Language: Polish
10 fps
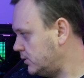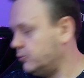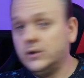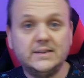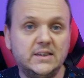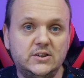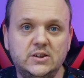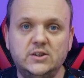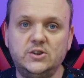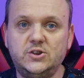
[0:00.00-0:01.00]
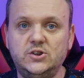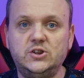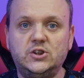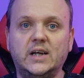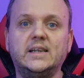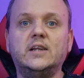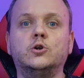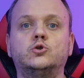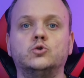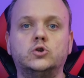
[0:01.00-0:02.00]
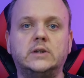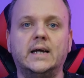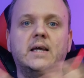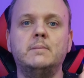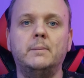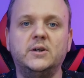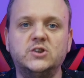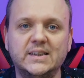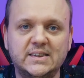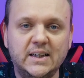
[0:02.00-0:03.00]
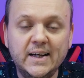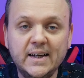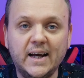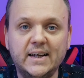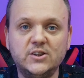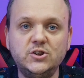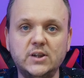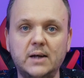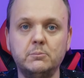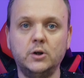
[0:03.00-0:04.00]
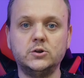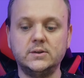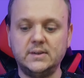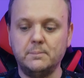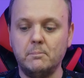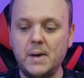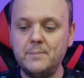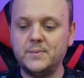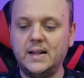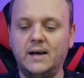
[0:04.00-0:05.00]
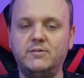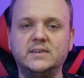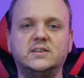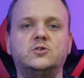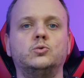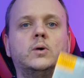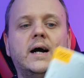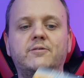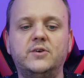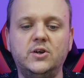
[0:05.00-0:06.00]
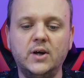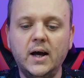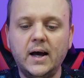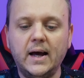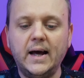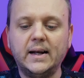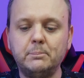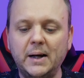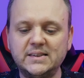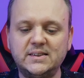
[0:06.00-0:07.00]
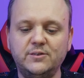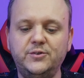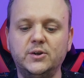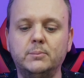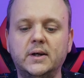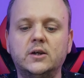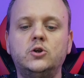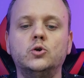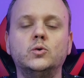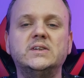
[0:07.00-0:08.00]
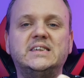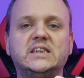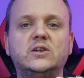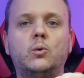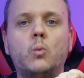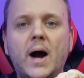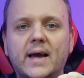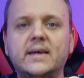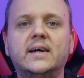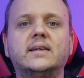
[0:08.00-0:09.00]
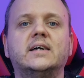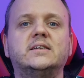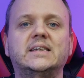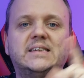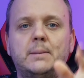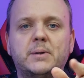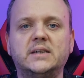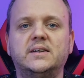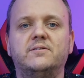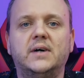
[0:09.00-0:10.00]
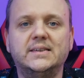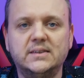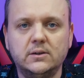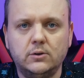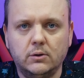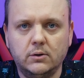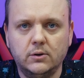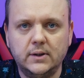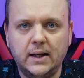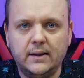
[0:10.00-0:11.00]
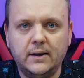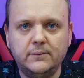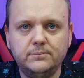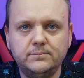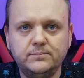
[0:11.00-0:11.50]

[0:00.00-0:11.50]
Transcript: 23.31. No cóż, takie mamy czasy. E, dzisiaj, moi drodzy, mam dla Was słuchawki Airbatsy e, firmy QCY. Także zapraszam Was do oglądania.